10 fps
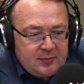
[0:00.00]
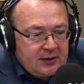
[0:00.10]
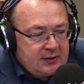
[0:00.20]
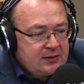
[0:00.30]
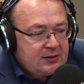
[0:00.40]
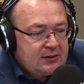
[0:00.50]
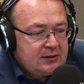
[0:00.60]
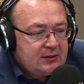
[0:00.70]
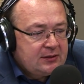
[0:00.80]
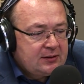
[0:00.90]

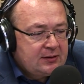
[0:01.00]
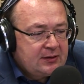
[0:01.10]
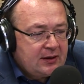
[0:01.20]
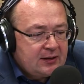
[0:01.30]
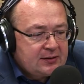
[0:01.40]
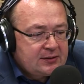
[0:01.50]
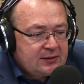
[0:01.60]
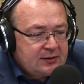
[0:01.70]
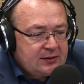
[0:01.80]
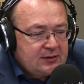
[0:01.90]
partii
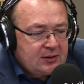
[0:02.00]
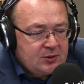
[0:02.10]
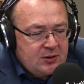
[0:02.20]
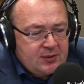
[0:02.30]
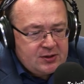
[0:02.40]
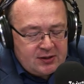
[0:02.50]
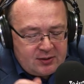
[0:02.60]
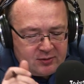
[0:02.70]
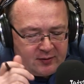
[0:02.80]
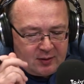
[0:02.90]
teraz. I co, myśli pan, że
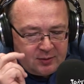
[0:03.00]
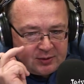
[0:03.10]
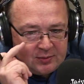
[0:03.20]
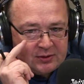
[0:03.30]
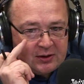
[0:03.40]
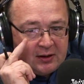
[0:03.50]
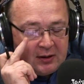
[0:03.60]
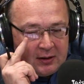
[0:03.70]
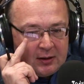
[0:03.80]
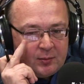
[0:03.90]
taka uchwała może być
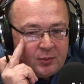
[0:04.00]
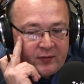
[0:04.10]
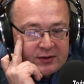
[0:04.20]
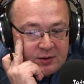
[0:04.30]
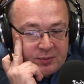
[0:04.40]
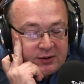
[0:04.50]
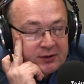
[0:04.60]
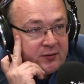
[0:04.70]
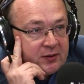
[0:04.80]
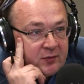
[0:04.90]
poważnie
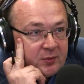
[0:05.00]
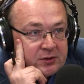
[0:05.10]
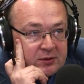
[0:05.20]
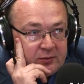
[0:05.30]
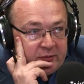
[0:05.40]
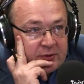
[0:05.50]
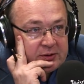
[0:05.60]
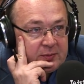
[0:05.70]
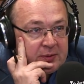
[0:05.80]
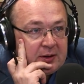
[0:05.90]
potraktowana w polskim, w
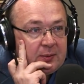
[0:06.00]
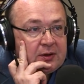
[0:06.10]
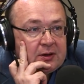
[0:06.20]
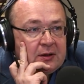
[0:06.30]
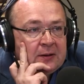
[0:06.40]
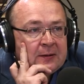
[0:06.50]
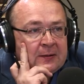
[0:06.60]
polskim parlamencie?